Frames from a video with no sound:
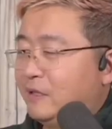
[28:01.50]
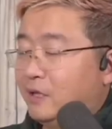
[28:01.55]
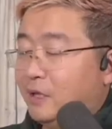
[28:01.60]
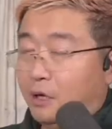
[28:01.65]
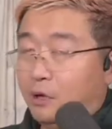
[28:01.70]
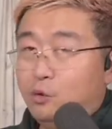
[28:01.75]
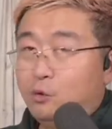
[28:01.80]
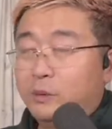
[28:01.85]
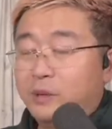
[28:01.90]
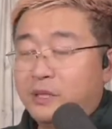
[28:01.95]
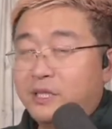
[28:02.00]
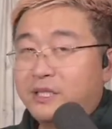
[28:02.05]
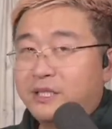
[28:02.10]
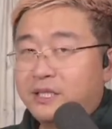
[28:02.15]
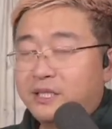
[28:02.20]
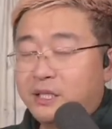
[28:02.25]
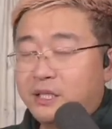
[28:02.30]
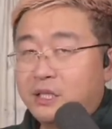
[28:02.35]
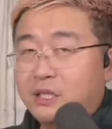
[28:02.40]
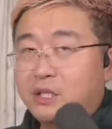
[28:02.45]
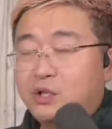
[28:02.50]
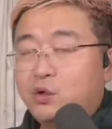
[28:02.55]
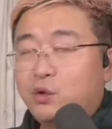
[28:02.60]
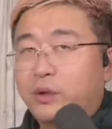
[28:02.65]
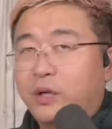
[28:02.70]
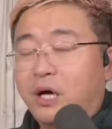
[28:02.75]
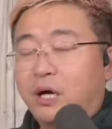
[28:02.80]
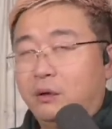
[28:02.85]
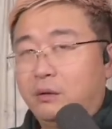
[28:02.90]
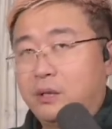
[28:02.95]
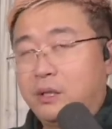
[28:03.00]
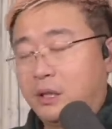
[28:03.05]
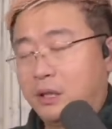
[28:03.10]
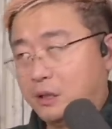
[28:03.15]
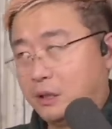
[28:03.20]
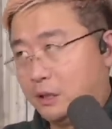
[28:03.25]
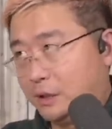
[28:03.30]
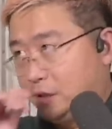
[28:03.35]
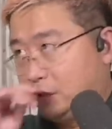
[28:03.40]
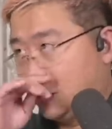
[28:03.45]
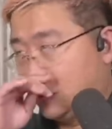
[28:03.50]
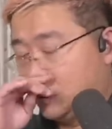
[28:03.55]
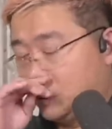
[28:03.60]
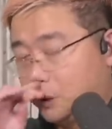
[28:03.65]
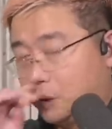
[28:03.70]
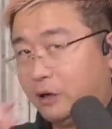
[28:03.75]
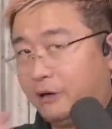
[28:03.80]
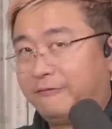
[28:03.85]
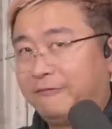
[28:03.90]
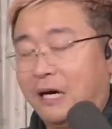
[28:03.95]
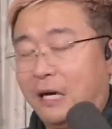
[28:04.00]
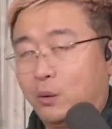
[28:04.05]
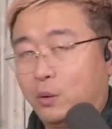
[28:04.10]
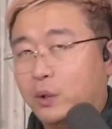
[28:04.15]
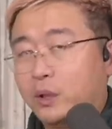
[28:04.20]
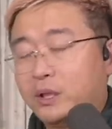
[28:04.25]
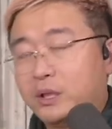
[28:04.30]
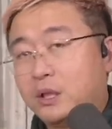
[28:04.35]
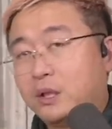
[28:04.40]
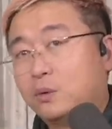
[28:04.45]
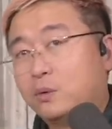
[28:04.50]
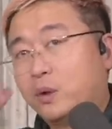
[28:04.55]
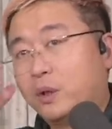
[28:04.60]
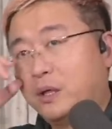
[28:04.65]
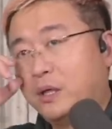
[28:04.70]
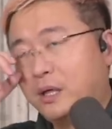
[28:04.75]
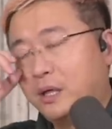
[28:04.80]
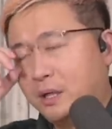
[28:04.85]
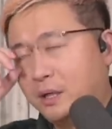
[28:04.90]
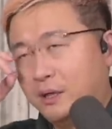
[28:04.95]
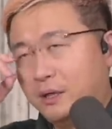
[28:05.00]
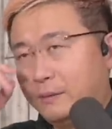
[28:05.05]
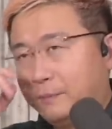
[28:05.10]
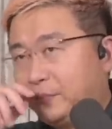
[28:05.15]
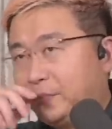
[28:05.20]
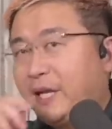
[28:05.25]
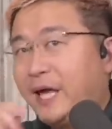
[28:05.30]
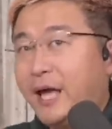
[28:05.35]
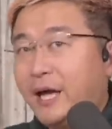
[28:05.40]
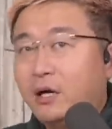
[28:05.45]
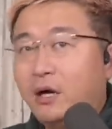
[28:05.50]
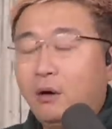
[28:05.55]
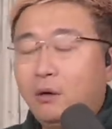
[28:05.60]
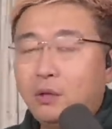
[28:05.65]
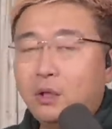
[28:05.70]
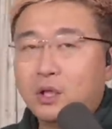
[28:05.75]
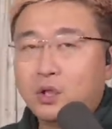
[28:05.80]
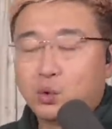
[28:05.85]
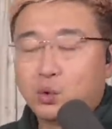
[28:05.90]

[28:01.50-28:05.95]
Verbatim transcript: 欧盟其实其实就靠那个现在就靠法国和德国。戴高乐